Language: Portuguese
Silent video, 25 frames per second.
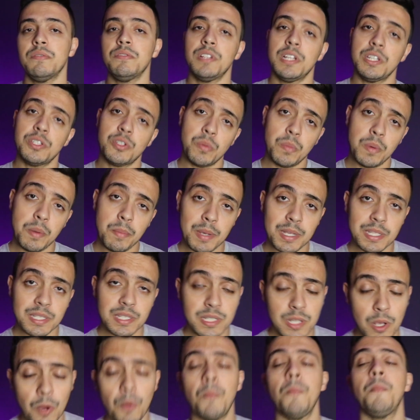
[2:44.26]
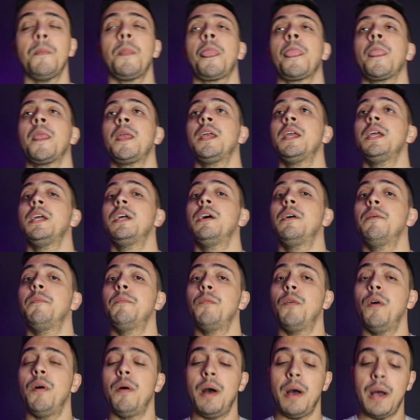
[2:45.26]
da sublimação,
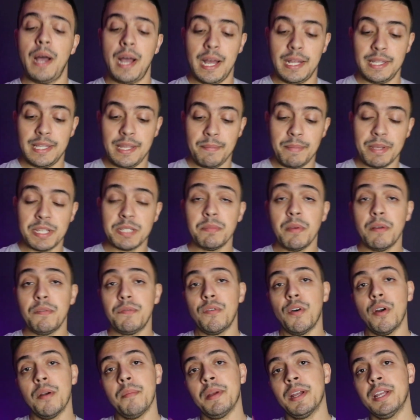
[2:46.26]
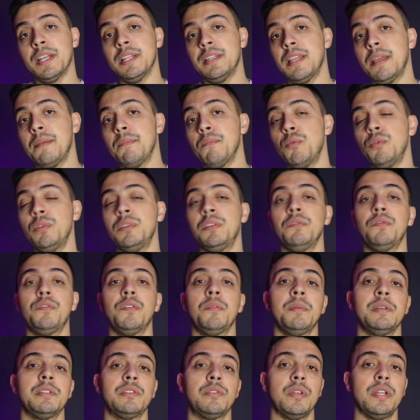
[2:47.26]
ah, da mesma forma que tem muita
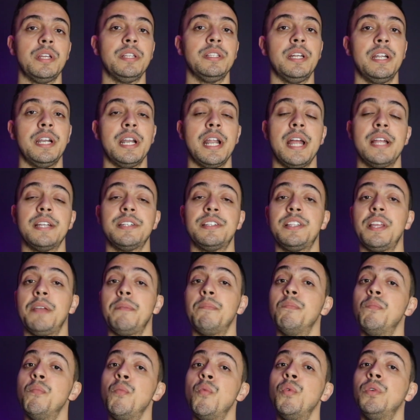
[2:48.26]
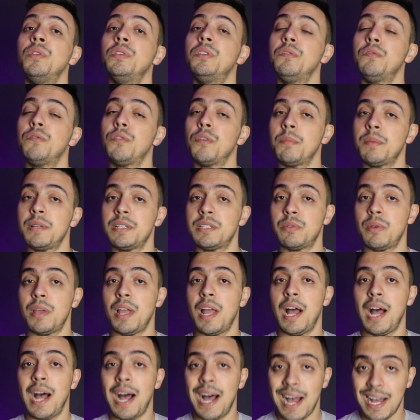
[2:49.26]
informação na internet, tem muita informação
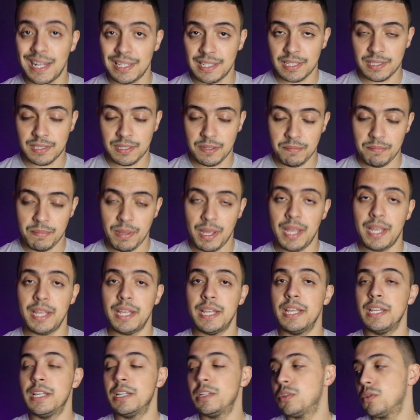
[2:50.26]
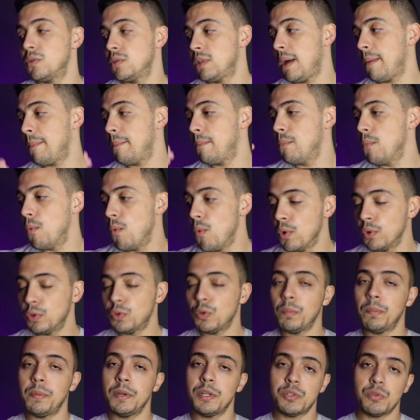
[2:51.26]
errada também e isso dá muito
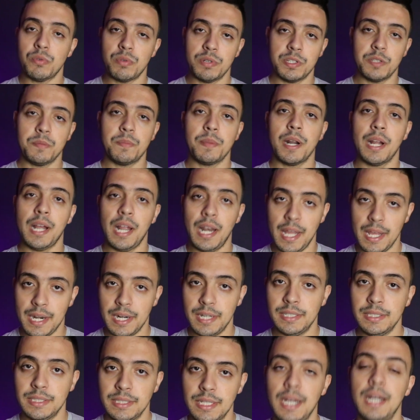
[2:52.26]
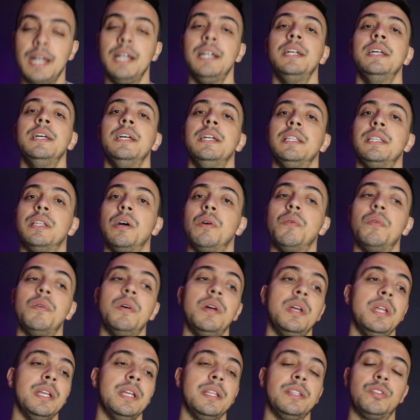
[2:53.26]
prejuízo para a galera, tá? Então,
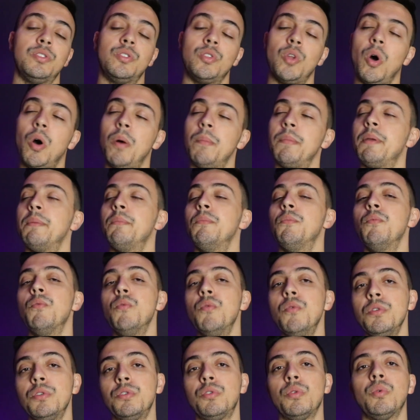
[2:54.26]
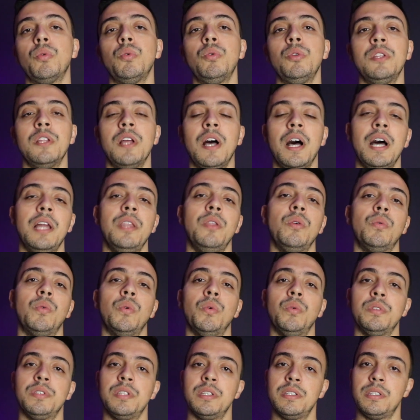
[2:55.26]
Tomem muito cuidado com
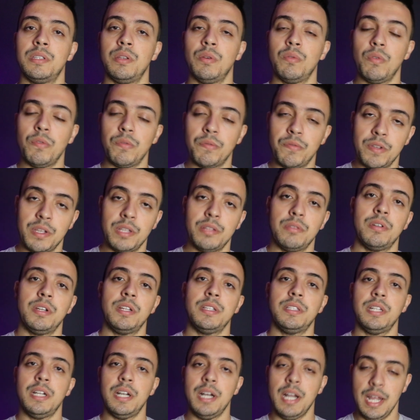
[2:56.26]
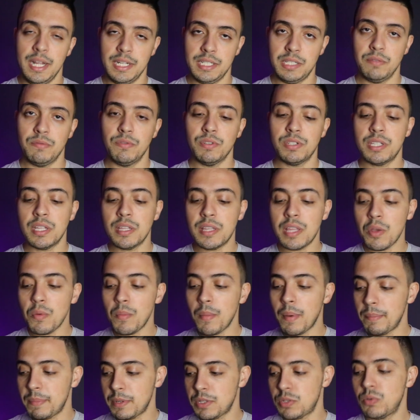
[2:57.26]
o que vocês estão ouvindo na internet. Se você tem
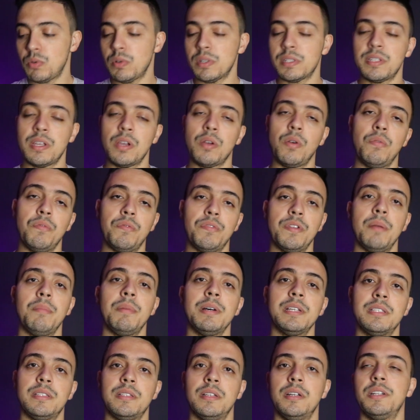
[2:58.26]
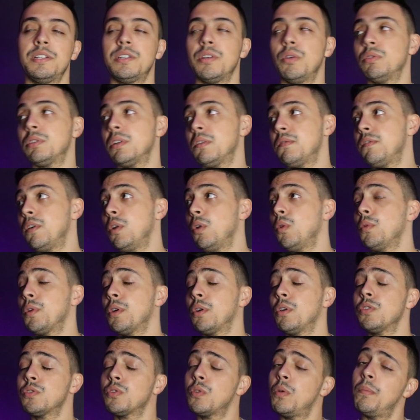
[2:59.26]
uma pessoa que você confia bastante, a outra falou um
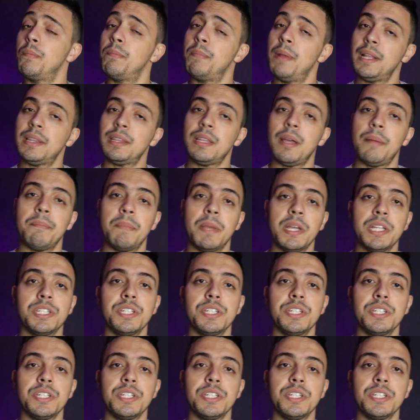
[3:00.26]
negócio completamente